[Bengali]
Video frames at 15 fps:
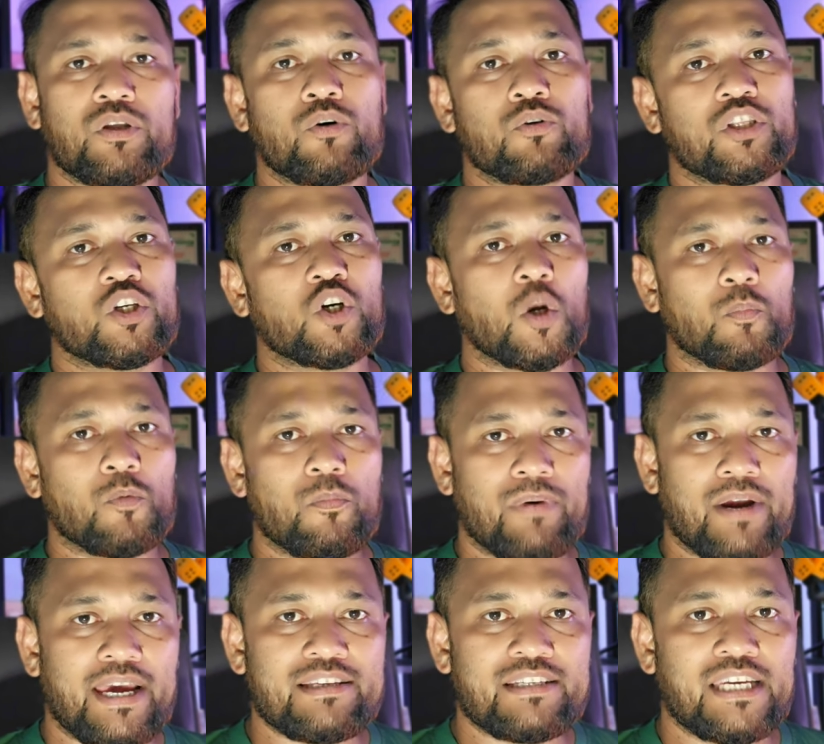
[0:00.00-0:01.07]
অতি অল্প
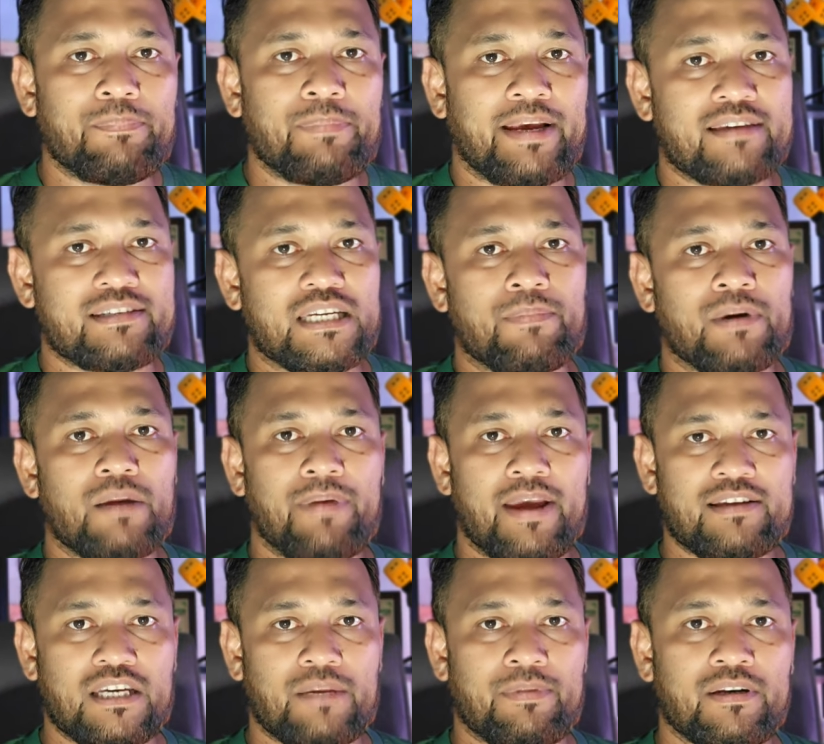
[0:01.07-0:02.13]
প্রাইজে এই প্যাকেজটা আপনারা
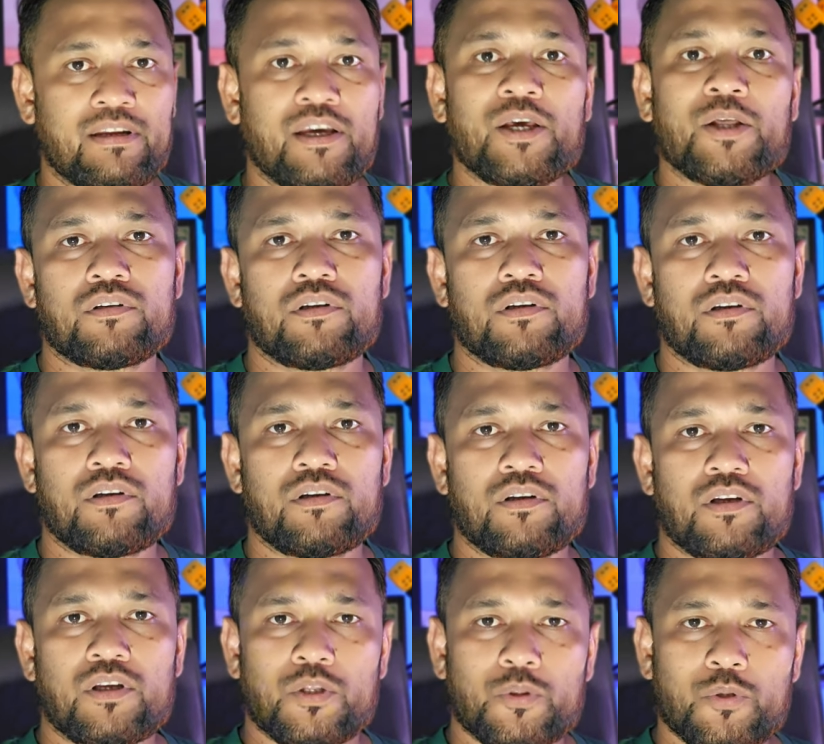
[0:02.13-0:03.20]
পেয়ে যাবেন
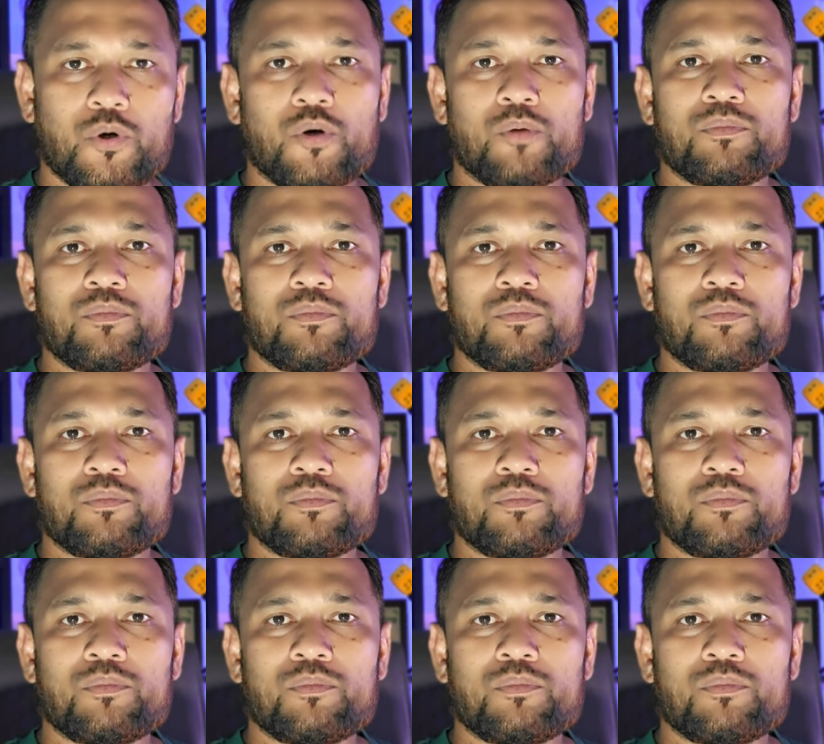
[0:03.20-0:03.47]
তো